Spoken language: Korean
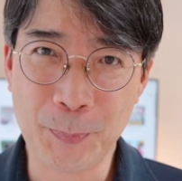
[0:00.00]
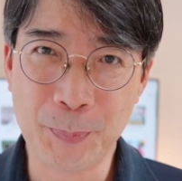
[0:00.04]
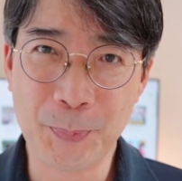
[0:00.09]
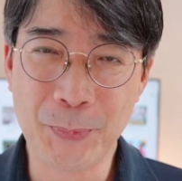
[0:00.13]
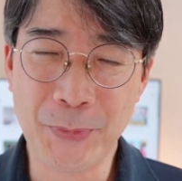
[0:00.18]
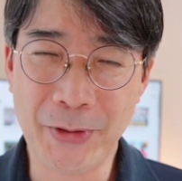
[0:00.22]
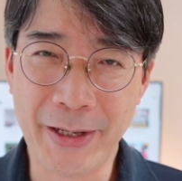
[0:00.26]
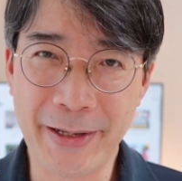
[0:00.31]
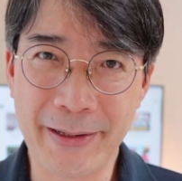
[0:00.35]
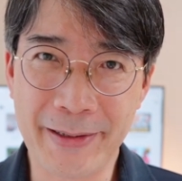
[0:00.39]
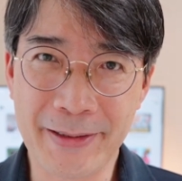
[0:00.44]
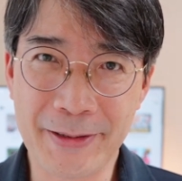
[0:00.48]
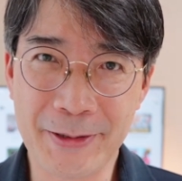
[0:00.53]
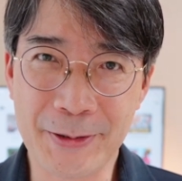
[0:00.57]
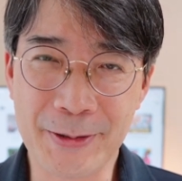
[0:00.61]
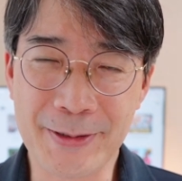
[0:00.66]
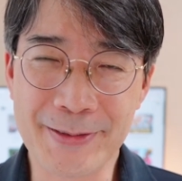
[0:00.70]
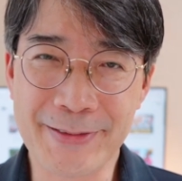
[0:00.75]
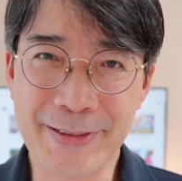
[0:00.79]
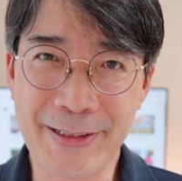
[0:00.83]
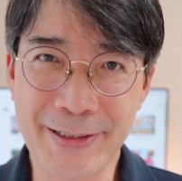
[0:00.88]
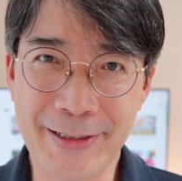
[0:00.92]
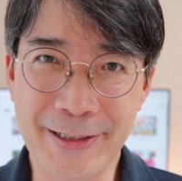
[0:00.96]
네
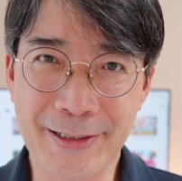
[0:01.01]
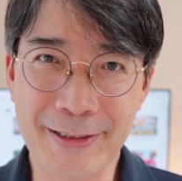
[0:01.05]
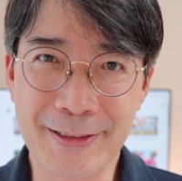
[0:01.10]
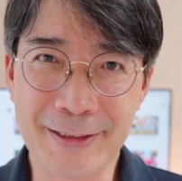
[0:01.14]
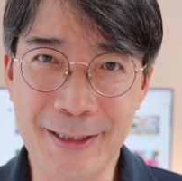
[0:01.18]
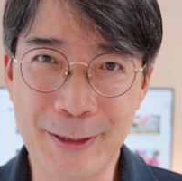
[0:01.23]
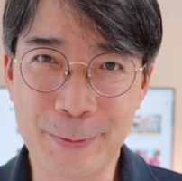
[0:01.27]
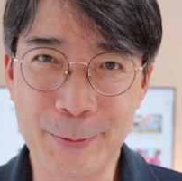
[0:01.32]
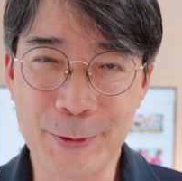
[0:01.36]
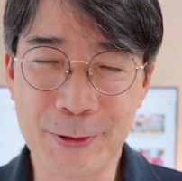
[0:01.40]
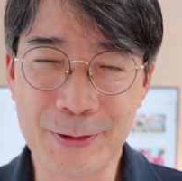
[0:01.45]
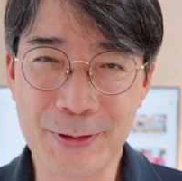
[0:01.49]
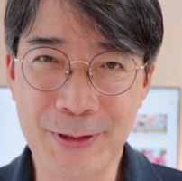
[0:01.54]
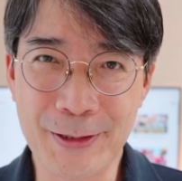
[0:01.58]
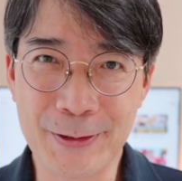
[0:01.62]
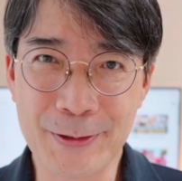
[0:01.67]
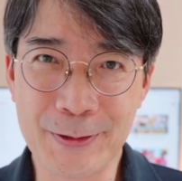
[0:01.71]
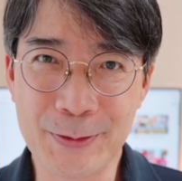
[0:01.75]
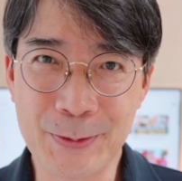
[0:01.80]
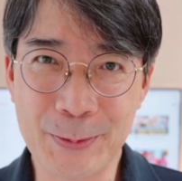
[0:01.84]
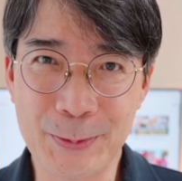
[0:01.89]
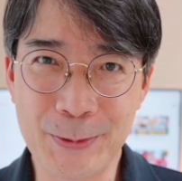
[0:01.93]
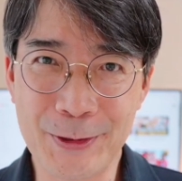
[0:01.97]
그런 생각을 하면서
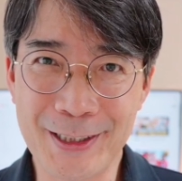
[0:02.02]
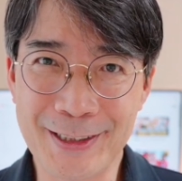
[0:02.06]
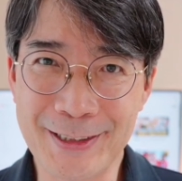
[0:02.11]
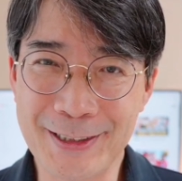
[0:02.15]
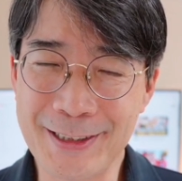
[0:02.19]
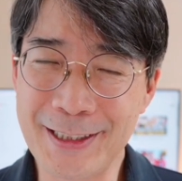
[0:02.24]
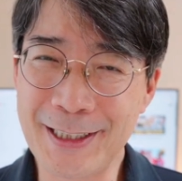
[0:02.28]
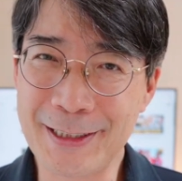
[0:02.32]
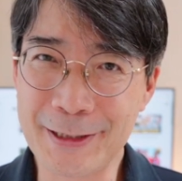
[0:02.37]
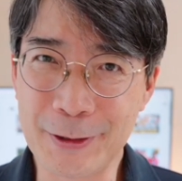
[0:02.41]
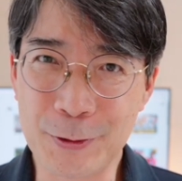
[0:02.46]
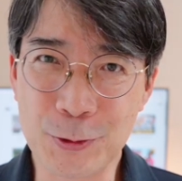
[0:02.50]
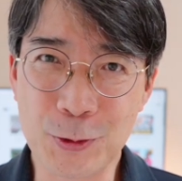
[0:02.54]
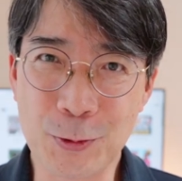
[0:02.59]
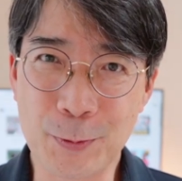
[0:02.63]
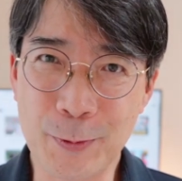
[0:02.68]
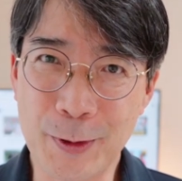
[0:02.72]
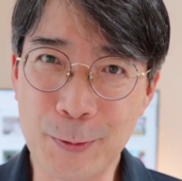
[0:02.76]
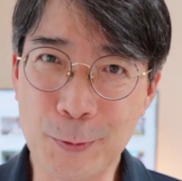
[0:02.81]
읽었습니다 그 이야기를 좀